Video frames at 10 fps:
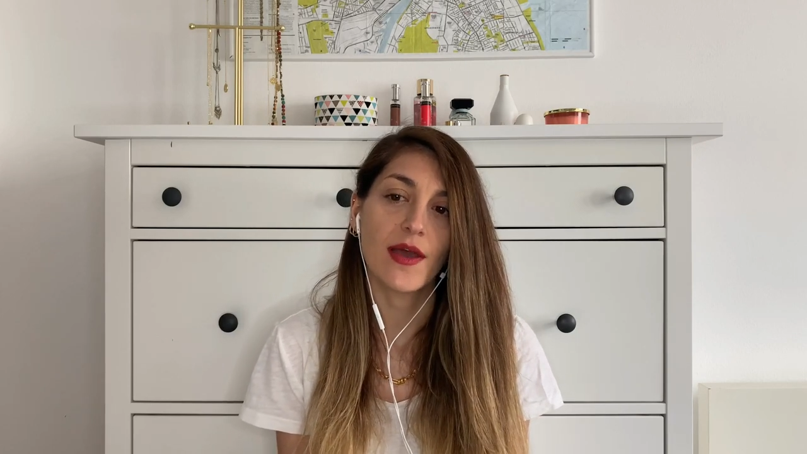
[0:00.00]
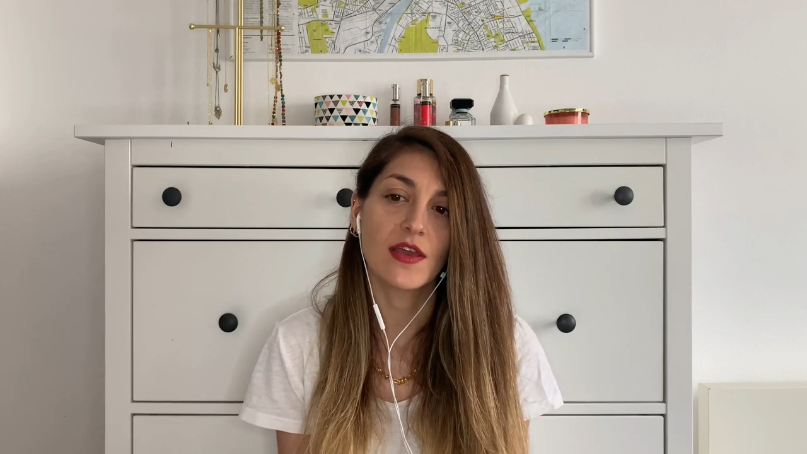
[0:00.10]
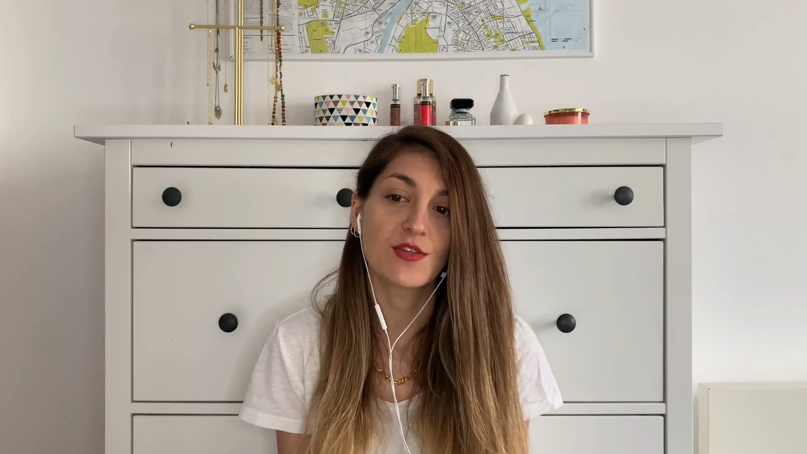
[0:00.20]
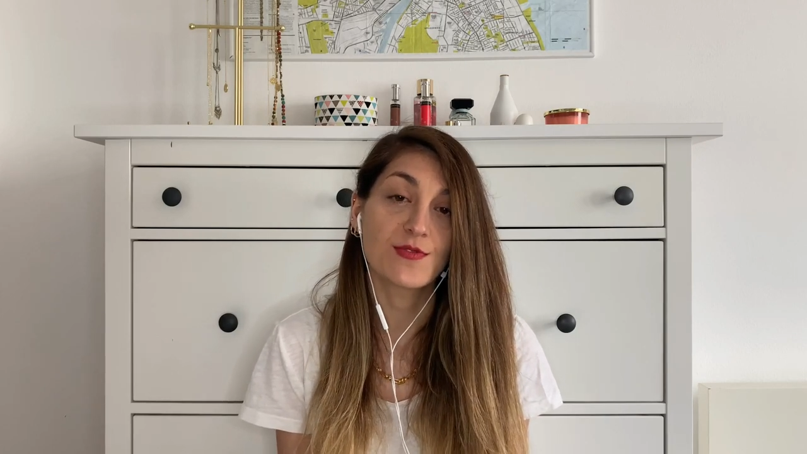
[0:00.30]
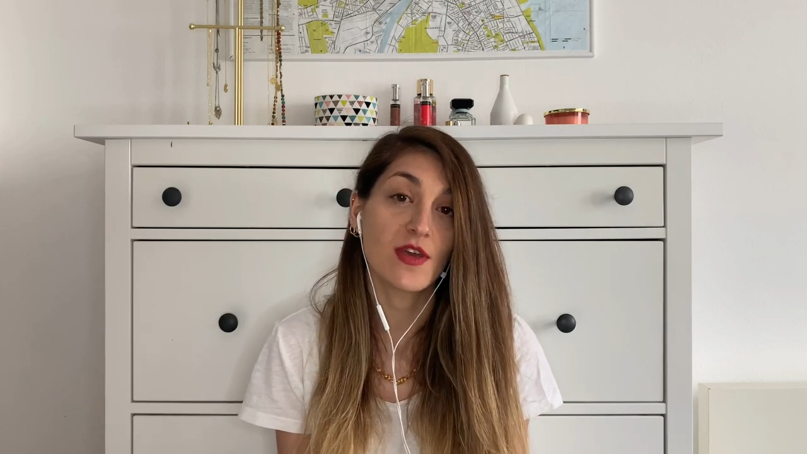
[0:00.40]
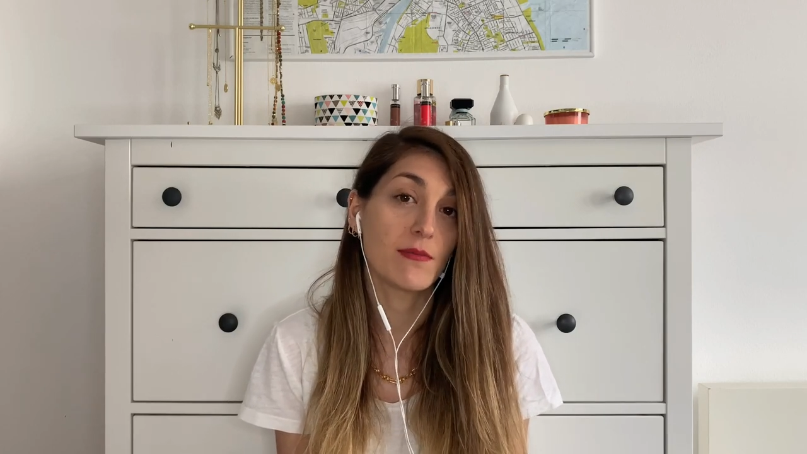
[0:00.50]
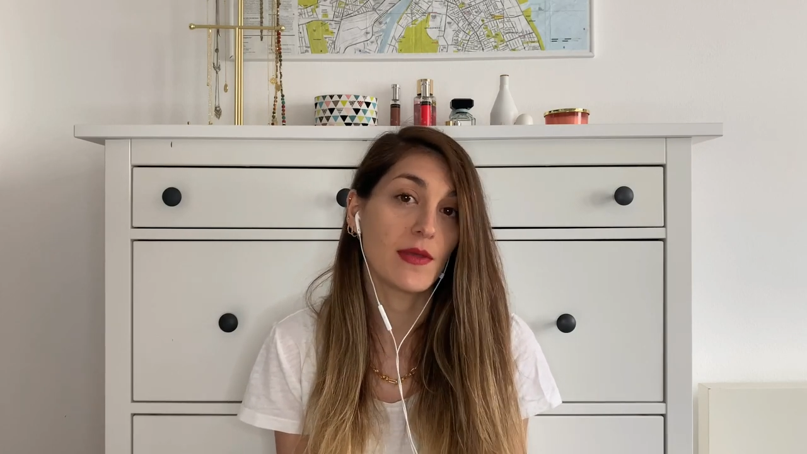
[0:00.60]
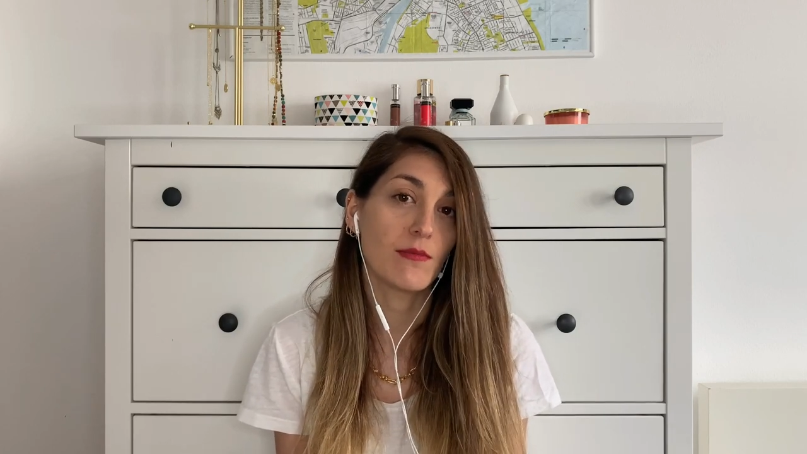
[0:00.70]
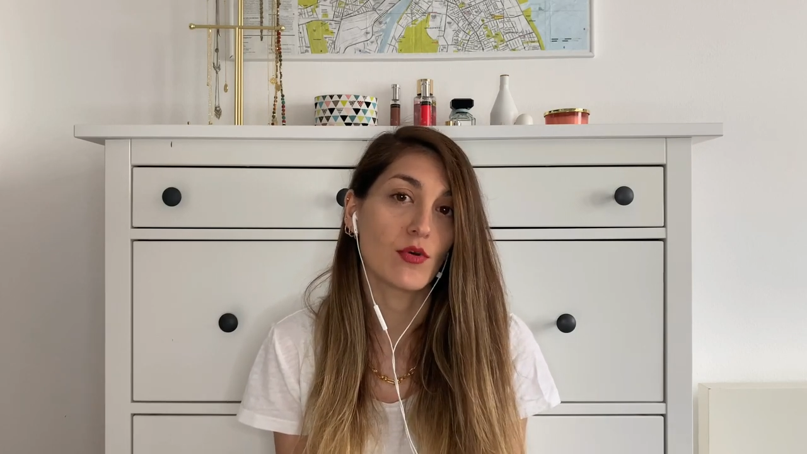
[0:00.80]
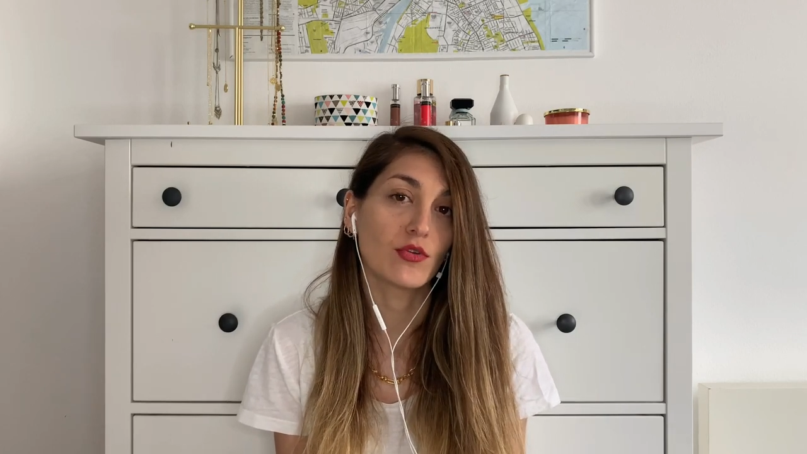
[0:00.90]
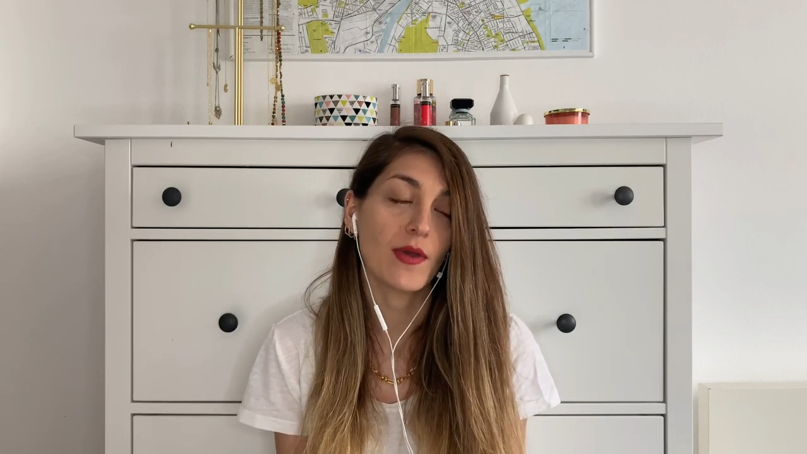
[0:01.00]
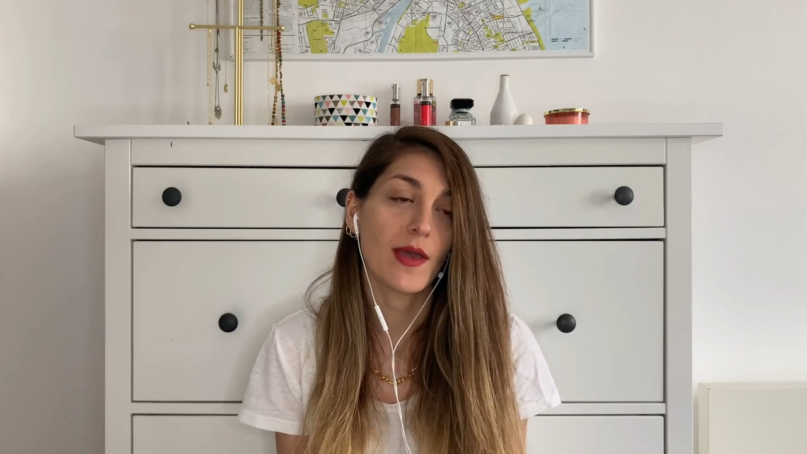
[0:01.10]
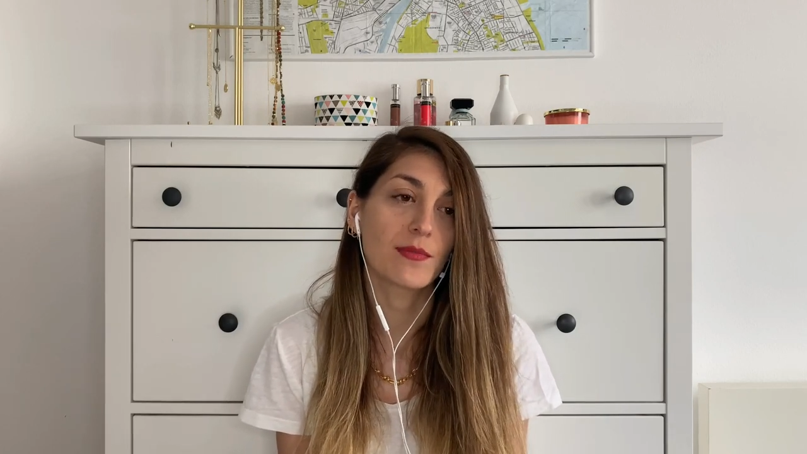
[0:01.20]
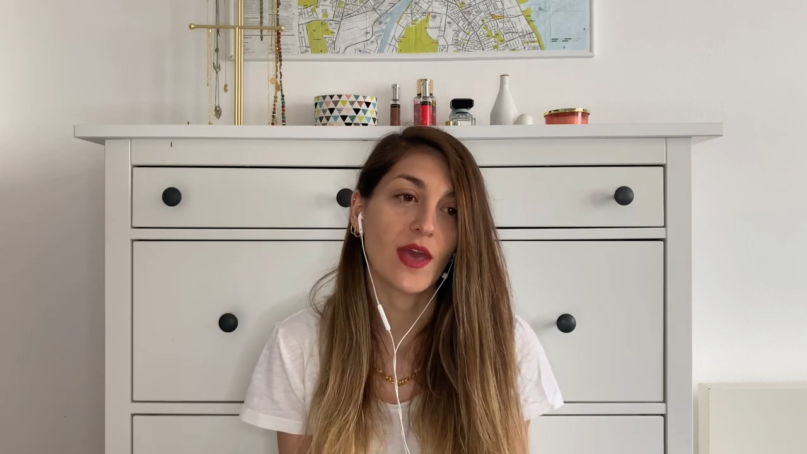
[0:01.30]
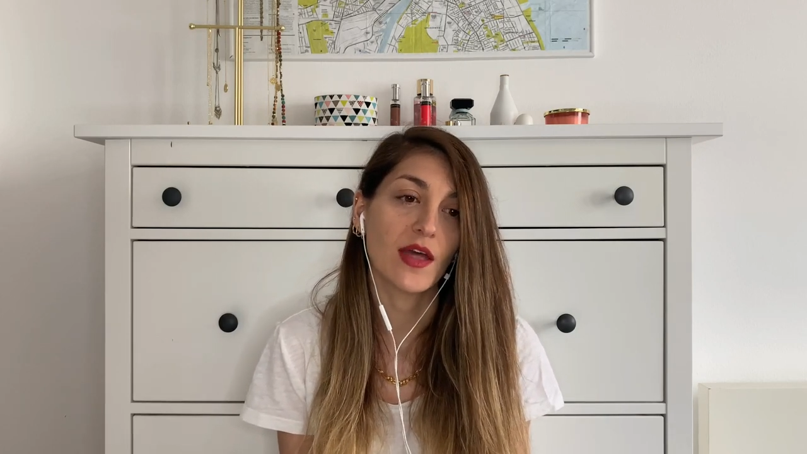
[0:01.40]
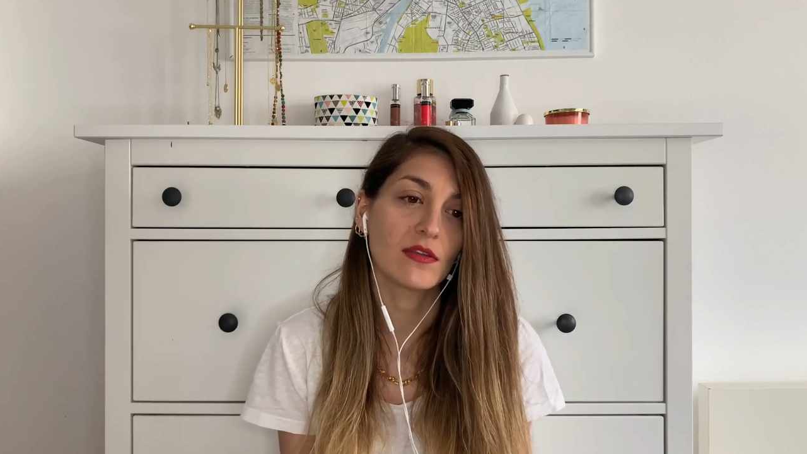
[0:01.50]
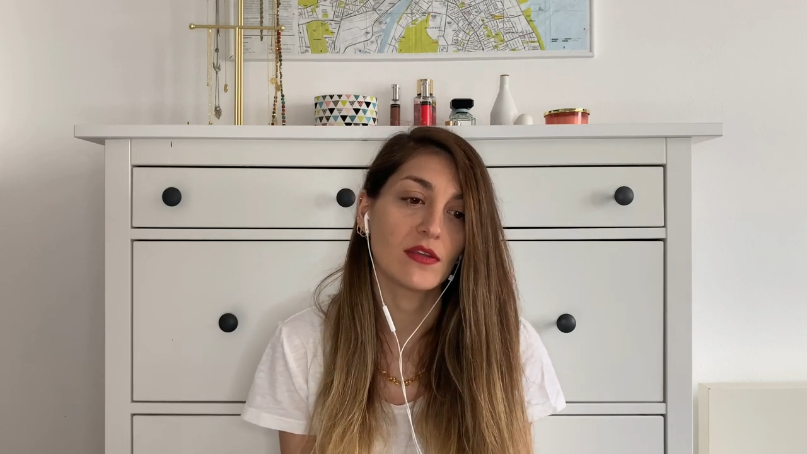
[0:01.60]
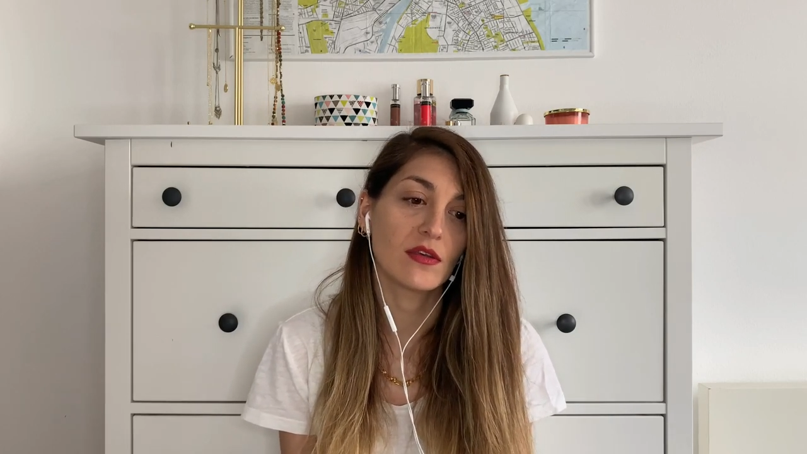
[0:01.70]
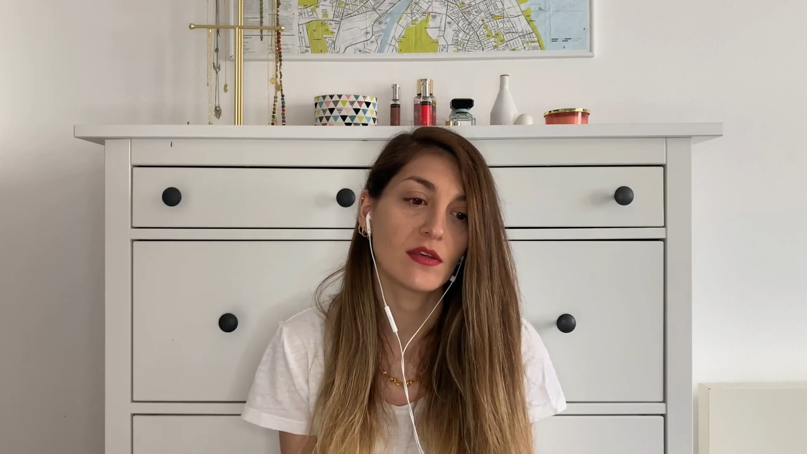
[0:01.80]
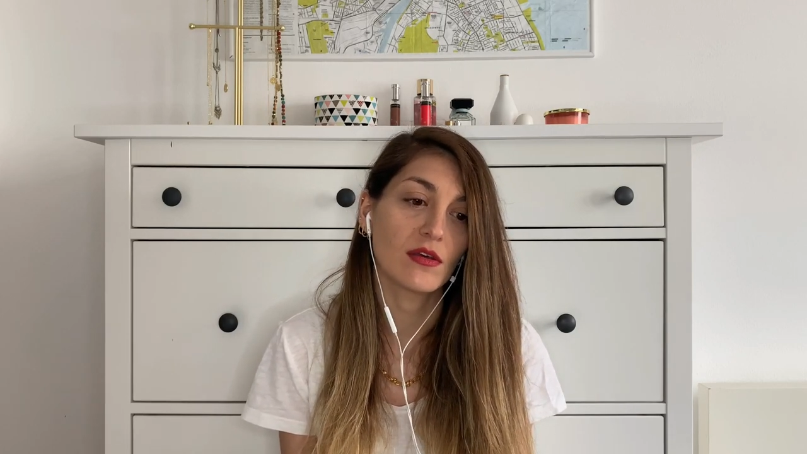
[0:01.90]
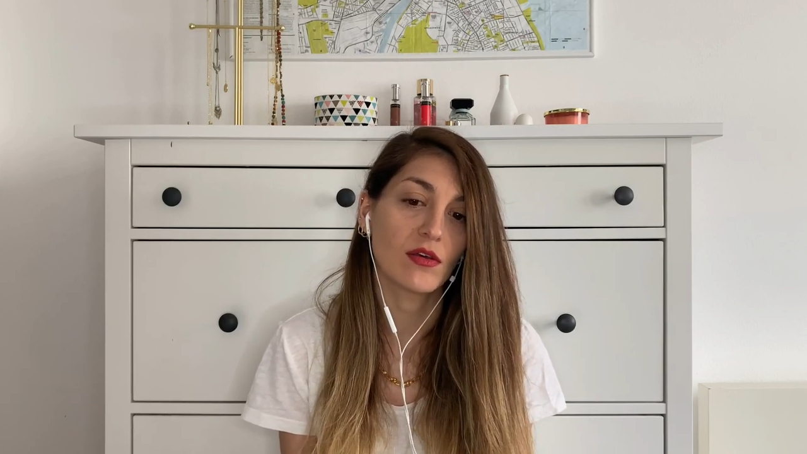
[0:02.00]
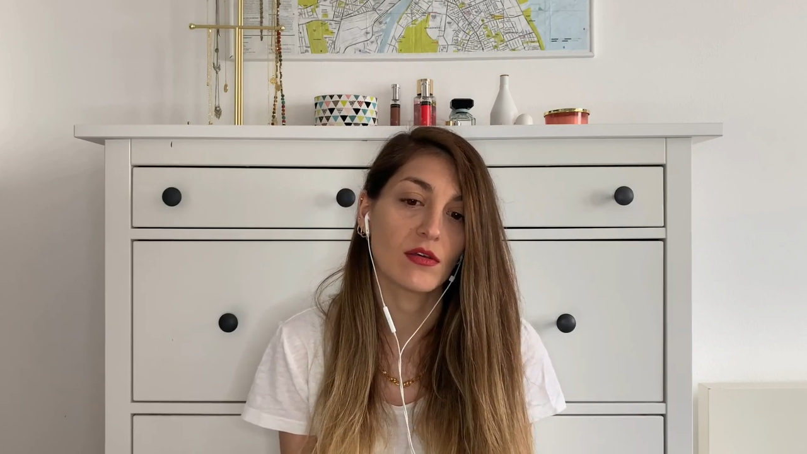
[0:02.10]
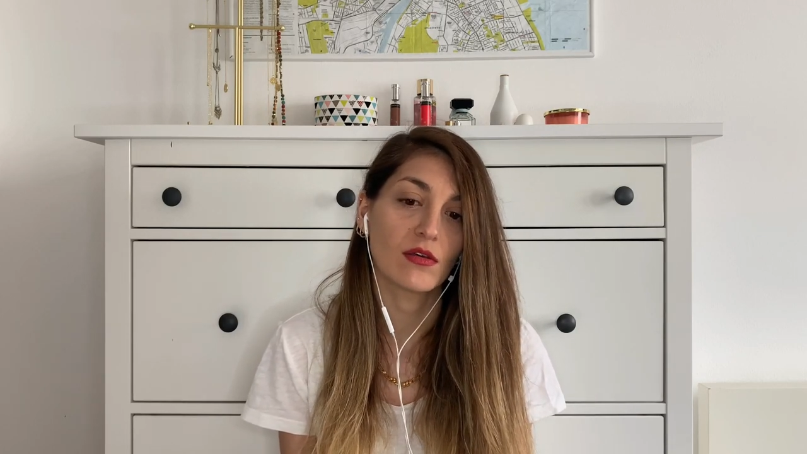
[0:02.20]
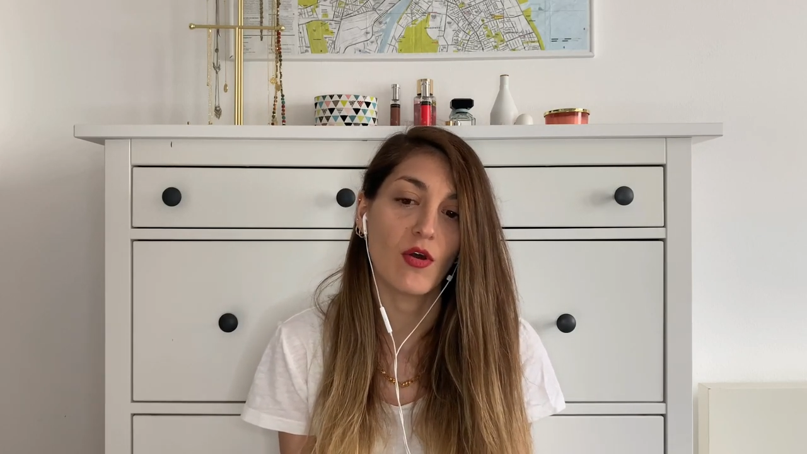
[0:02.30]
Ben hiçbir şey bilmiyordum. Hep kendi e,